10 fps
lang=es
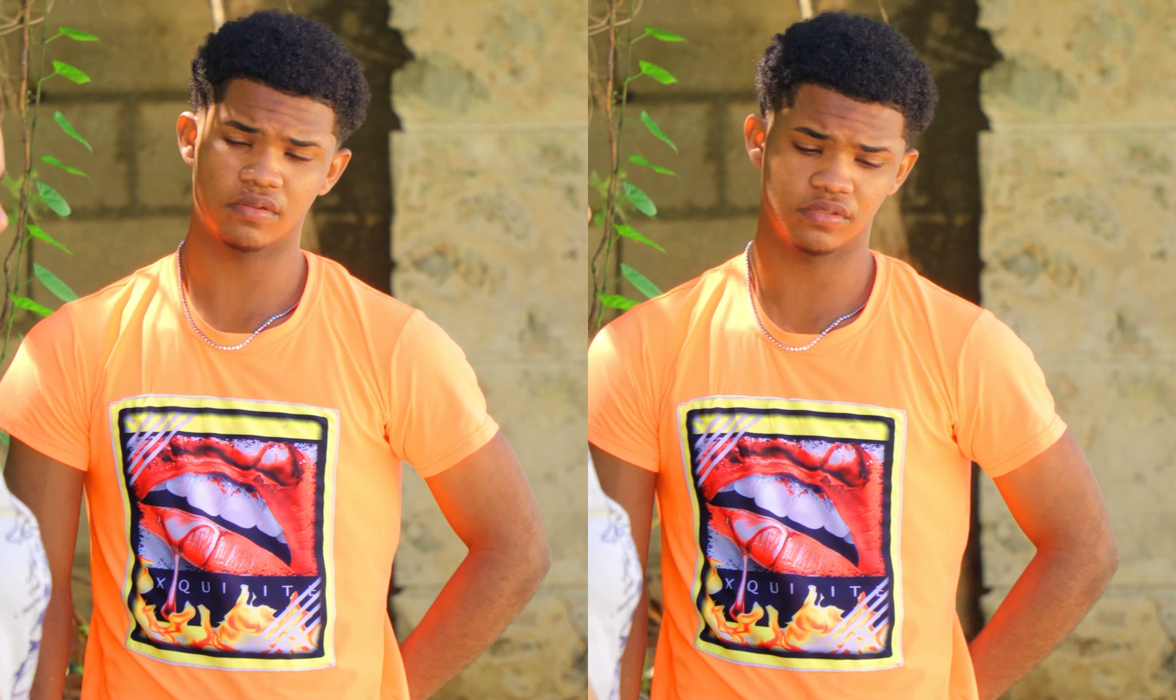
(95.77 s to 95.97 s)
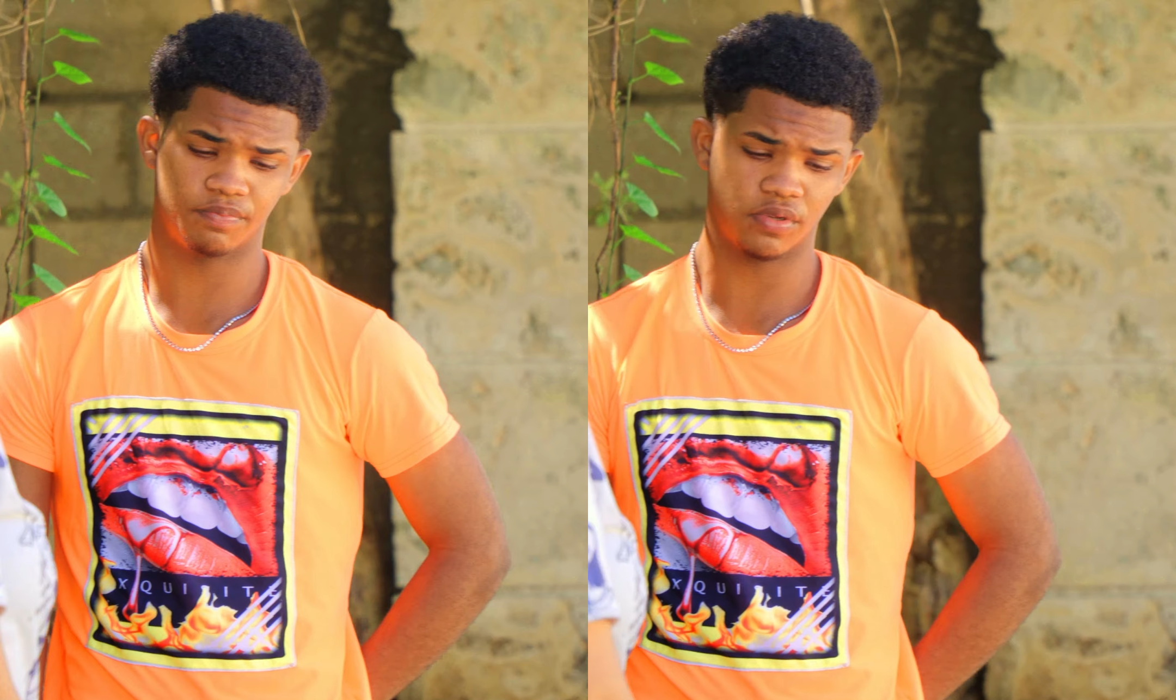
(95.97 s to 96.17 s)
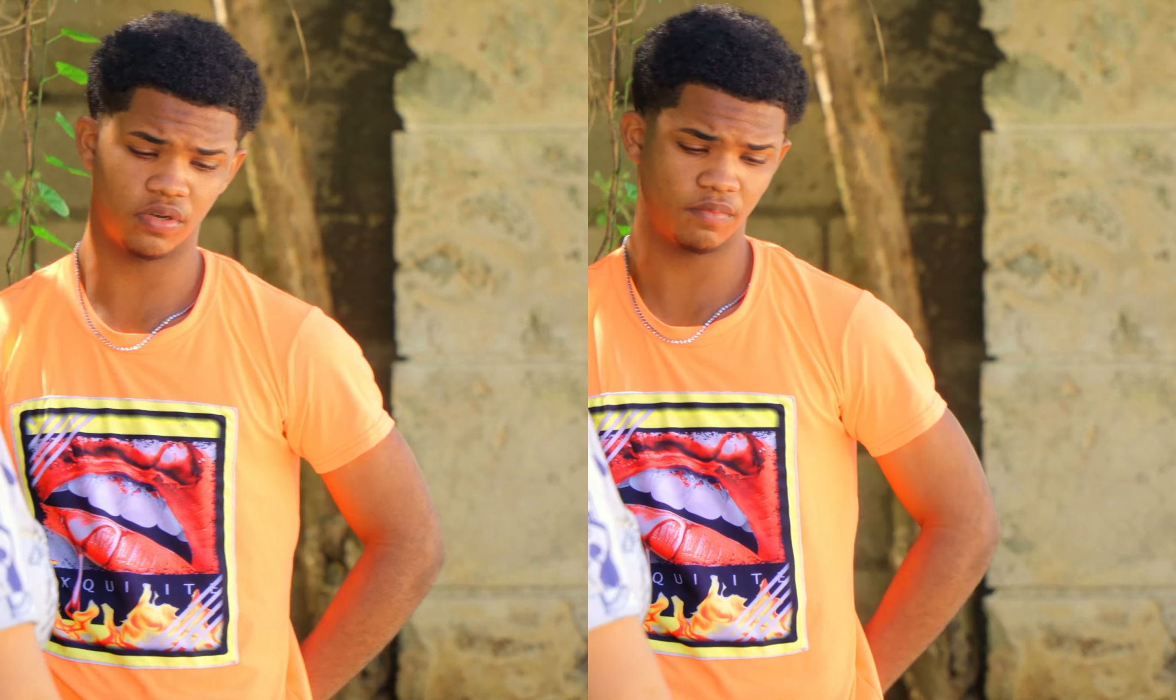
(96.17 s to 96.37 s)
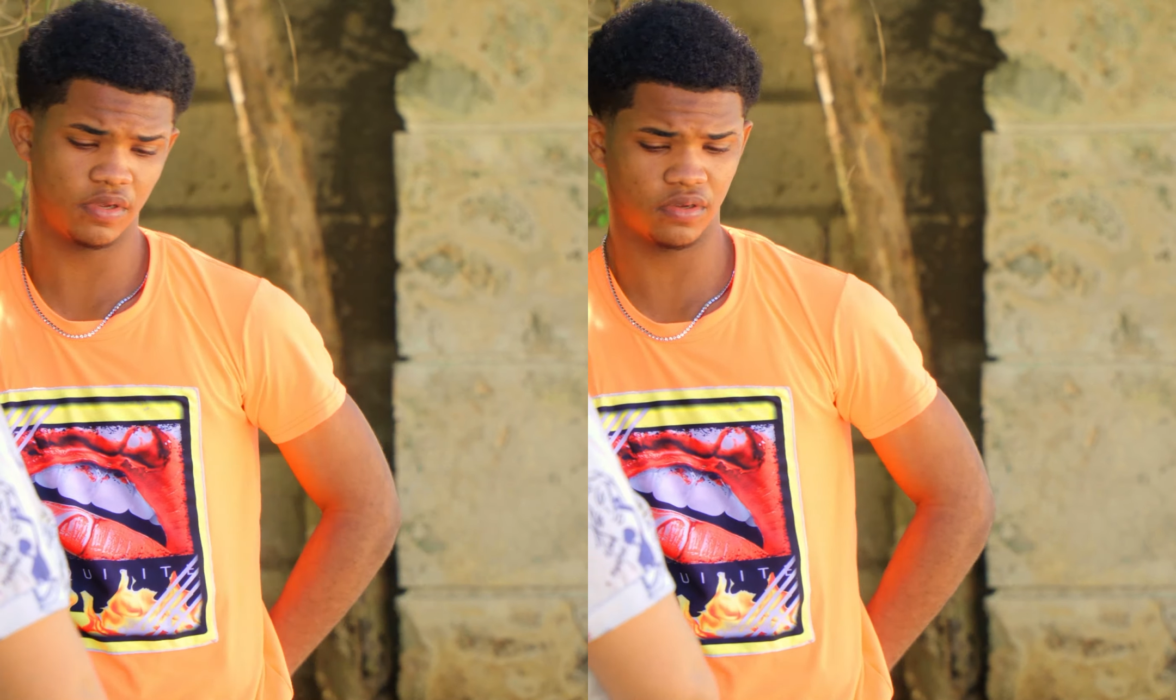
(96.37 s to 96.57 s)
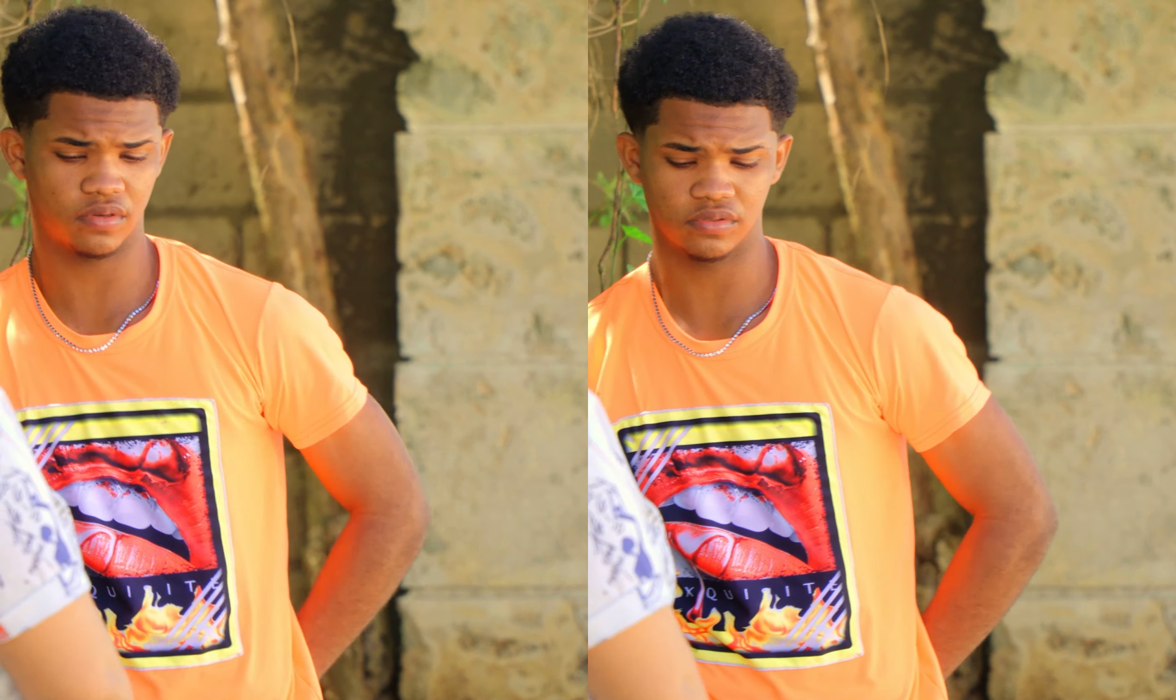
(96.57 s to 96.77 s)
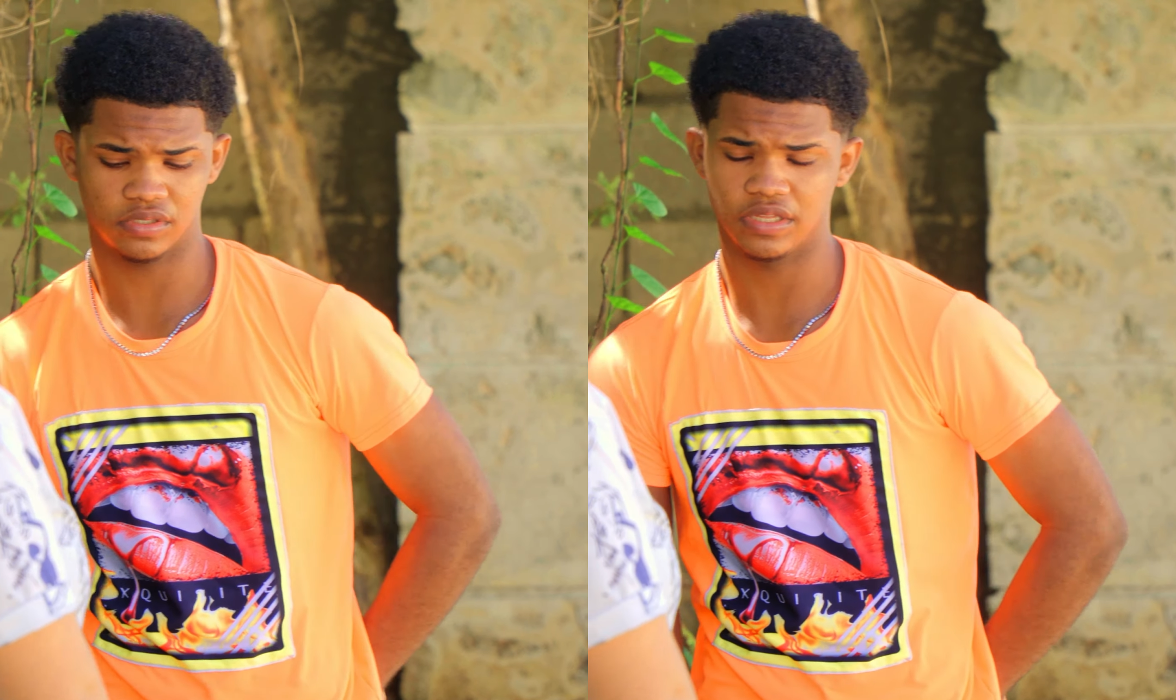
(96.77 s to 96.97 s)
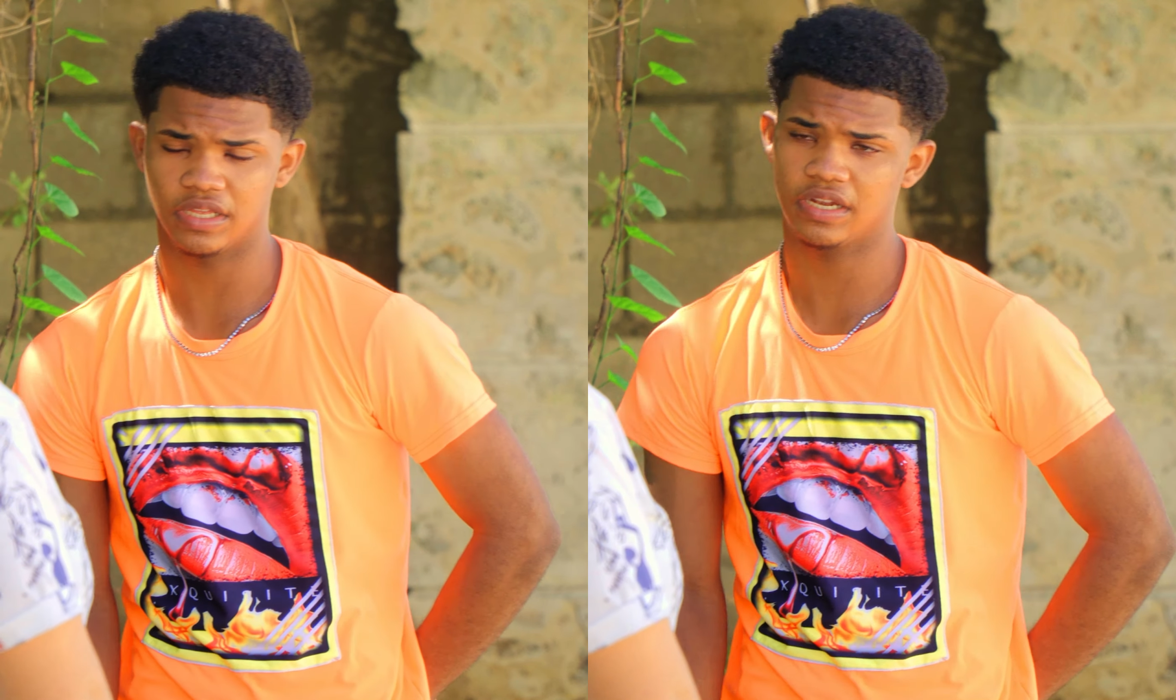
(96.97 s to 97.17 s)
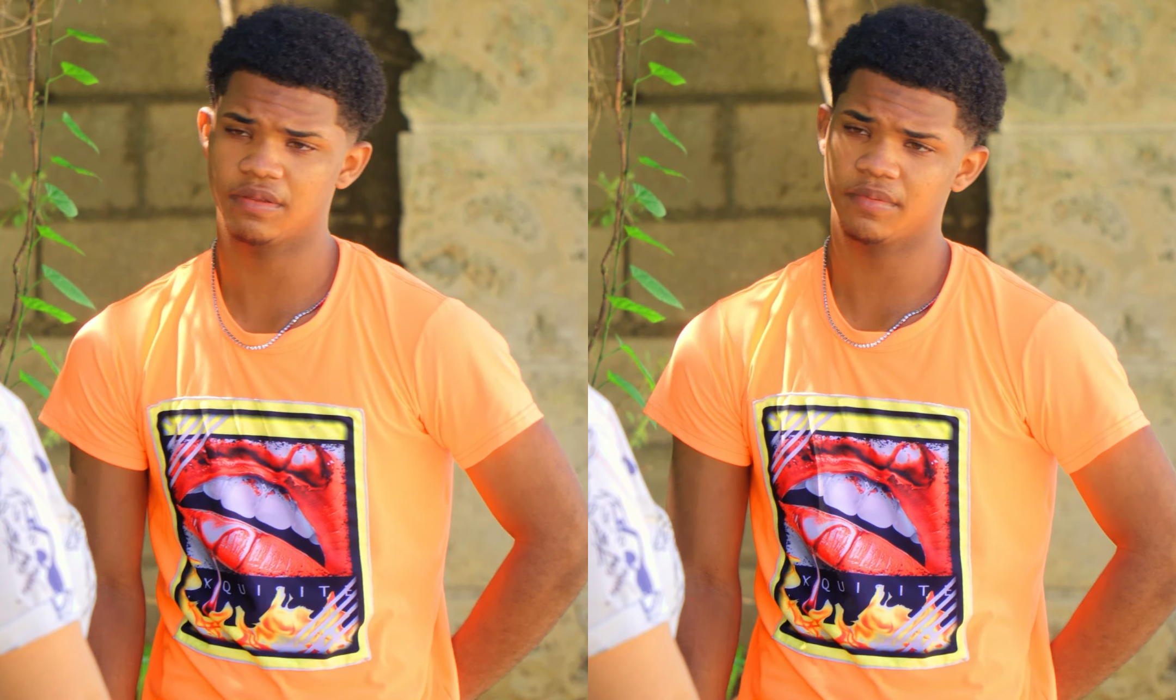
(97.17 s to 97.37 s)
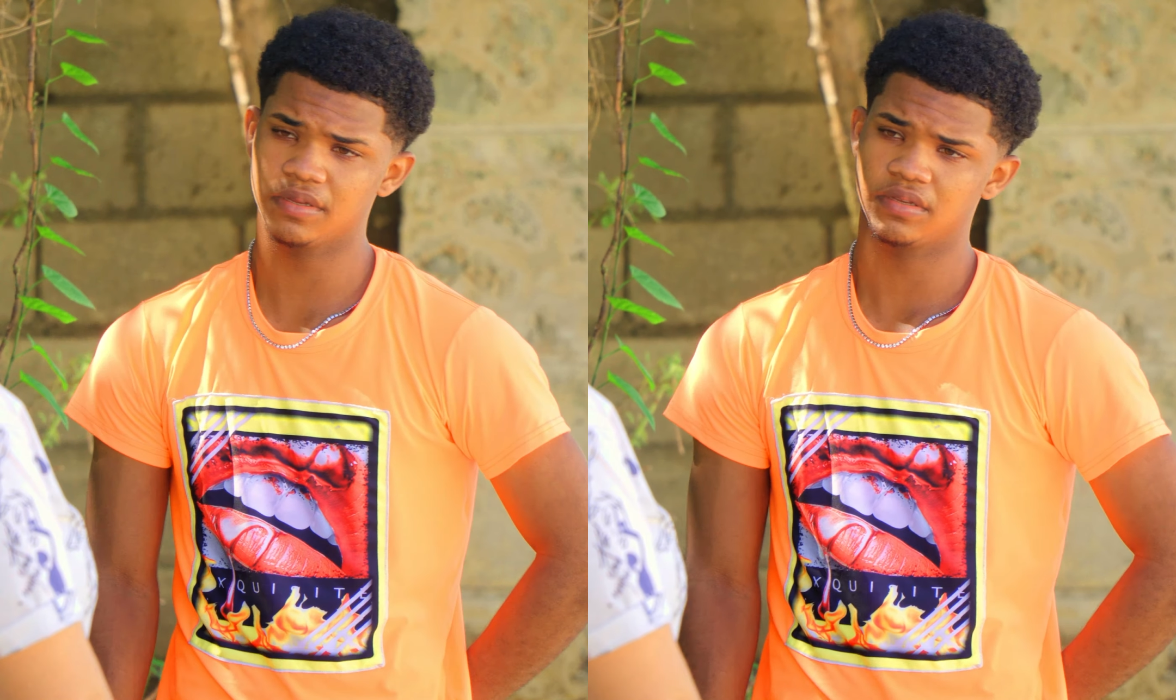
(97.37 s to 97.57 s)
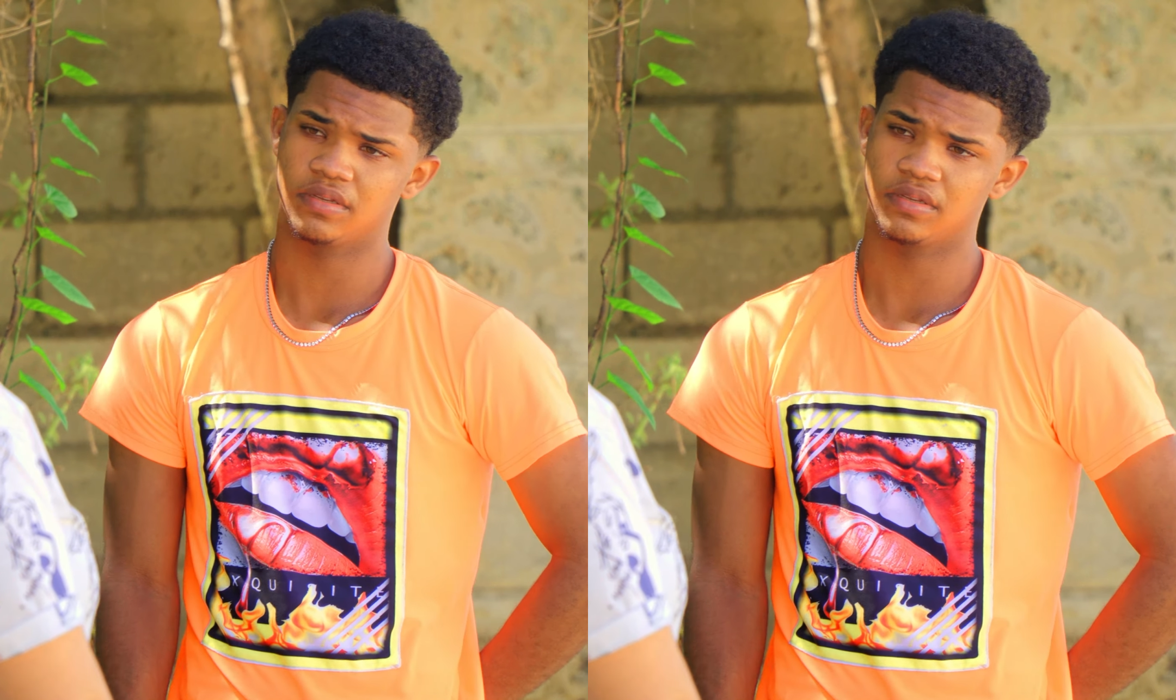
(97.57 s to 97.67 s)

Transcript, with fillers: por lo menos considérame.